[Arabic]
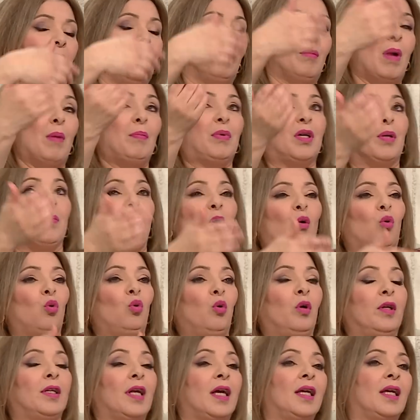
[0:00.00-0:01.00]
ممكن ما
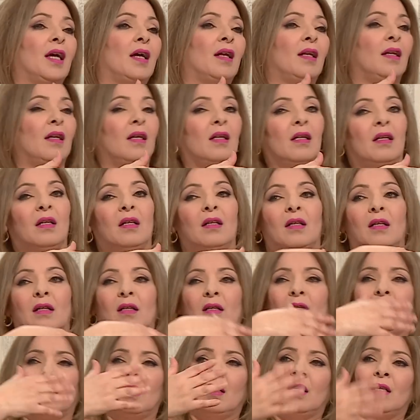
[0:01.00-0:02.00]
نقولوا
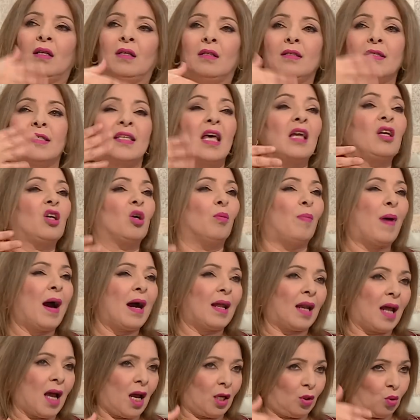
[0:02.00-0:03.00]
حنايا نسى
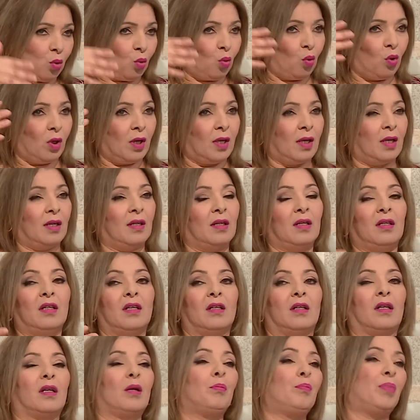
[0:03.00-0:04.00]
الكبارات
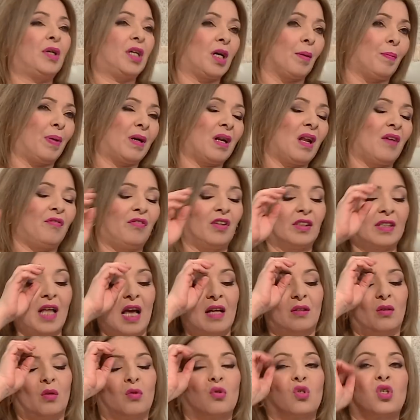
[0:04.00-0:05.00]
وربي كبرنا في
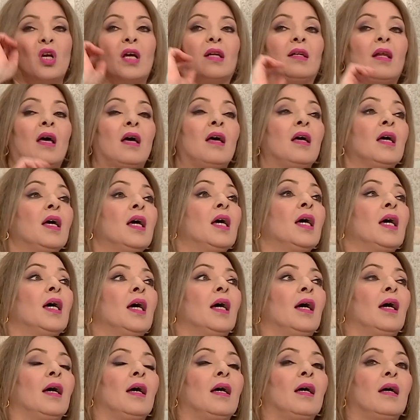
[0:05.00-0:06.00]
طاعته ان شاء الله ان شاء الله يا
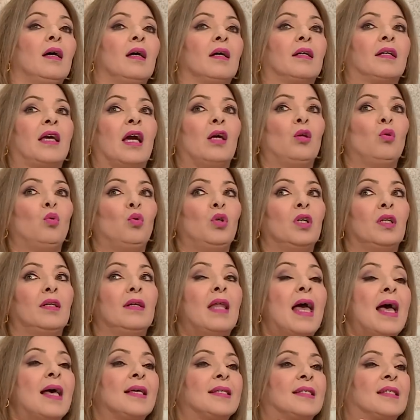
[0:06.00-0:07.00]
رب آه، كانوا
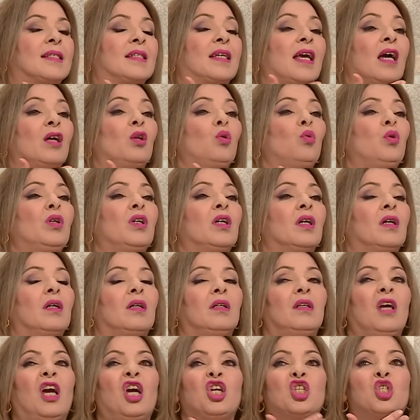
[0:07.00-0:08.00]
الناس كانوا
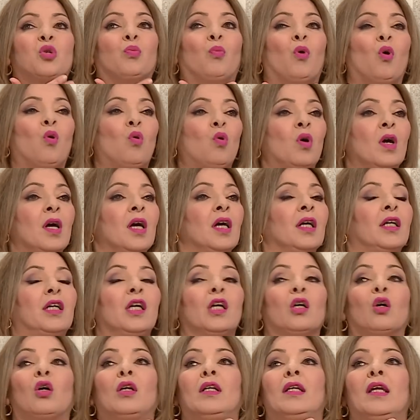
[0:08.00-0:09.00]
يحشموا كي
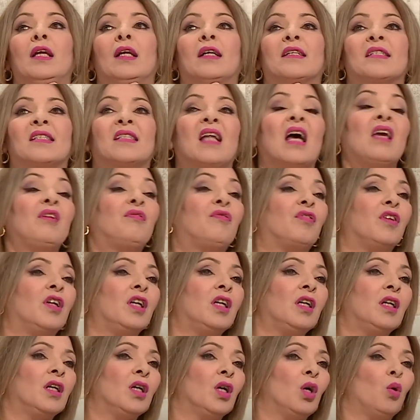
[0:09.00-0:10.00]
يغني لك
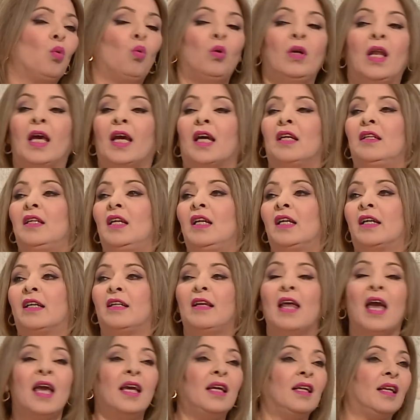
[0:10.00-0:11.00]
سطايفي ولا يغني لك
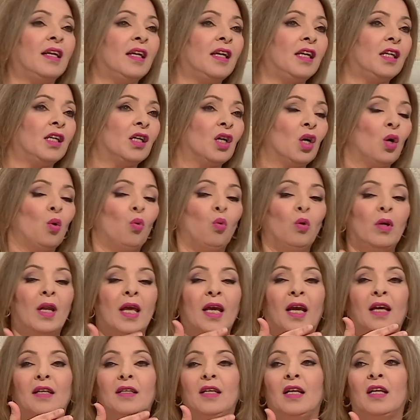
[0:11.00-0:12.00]
نايلي ولا
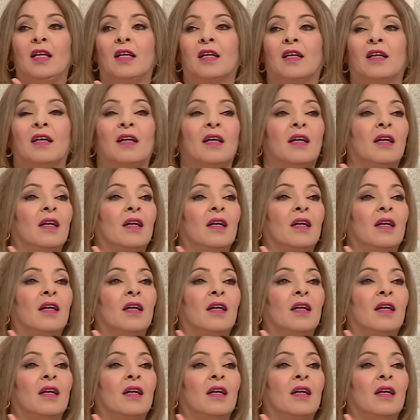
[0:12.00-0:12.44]
يغني لك